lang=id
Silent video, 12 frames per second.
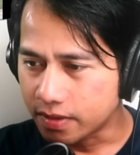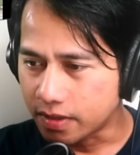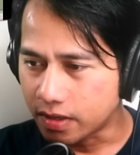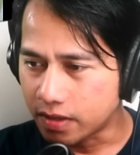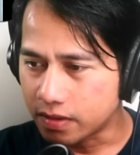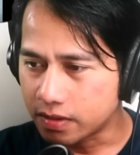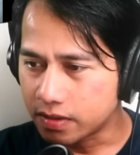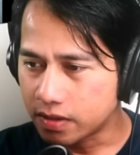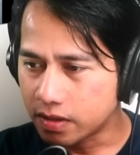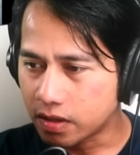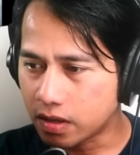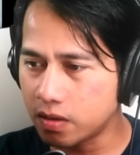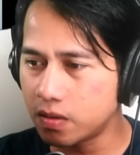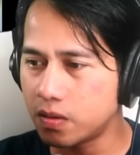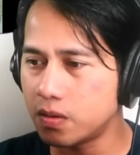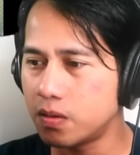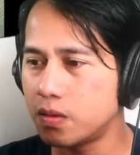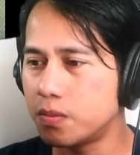Ya.
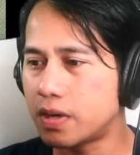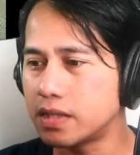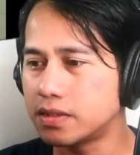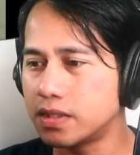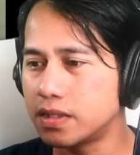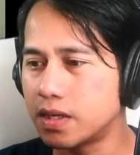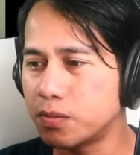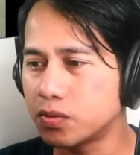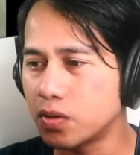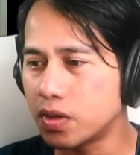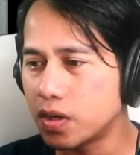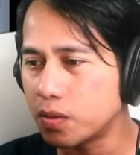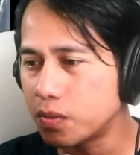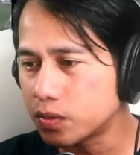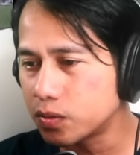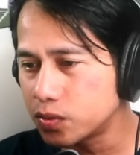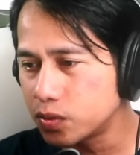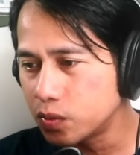Oh, berhasil direbut oleh
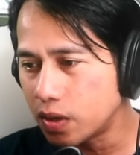nomor 72.